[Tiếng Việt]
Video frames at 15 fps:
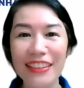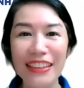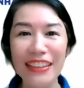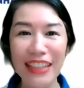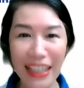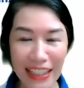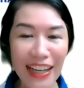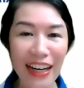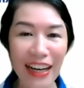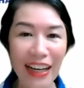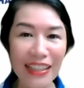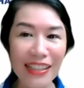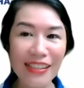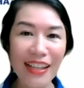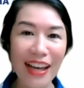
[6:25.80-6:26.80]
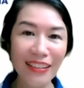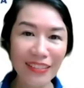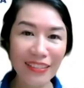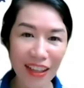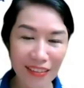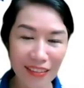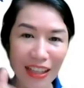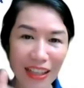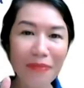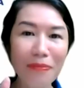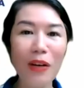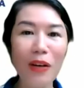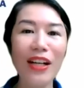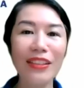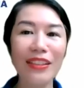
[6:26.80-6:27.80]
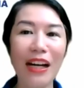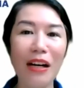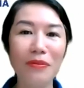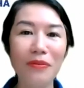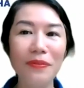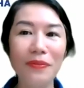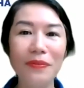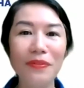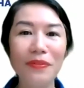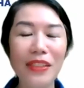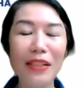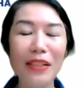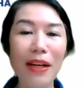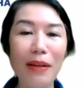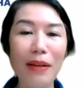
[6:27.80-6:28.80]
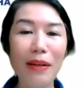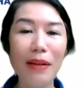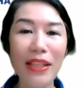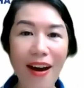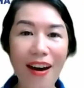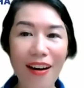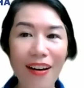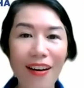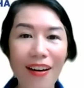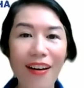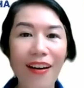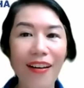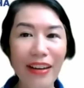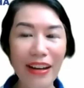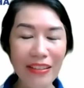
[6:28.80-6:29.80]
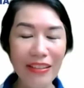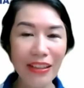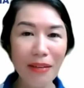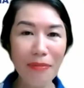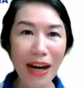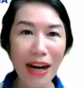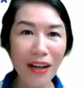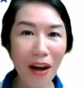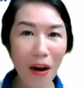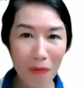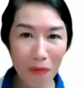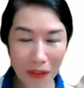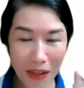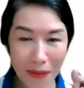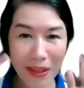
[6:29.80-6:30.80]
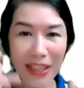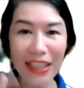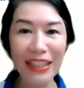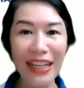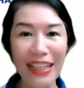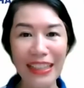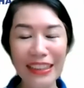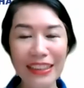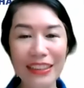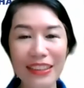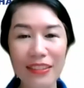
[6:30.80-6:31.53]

nghĩ rằng ánh sáng trực tiếp nó quan trọng nhưng mà bây giờ nếu như các bạn không có bị ánh nắng